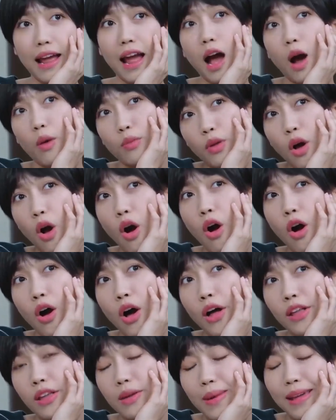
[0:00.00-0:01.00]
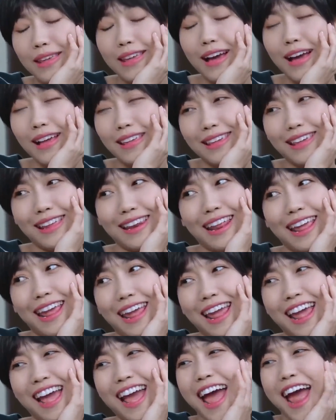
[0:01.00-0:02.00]
đại học thôi như bây giờ vậy
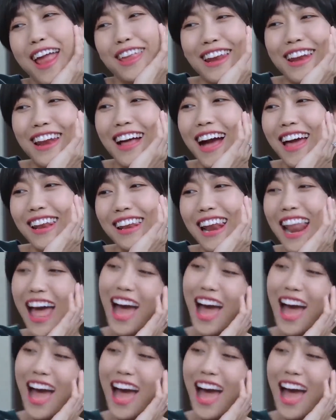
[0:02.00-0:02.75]
nè cho nên nó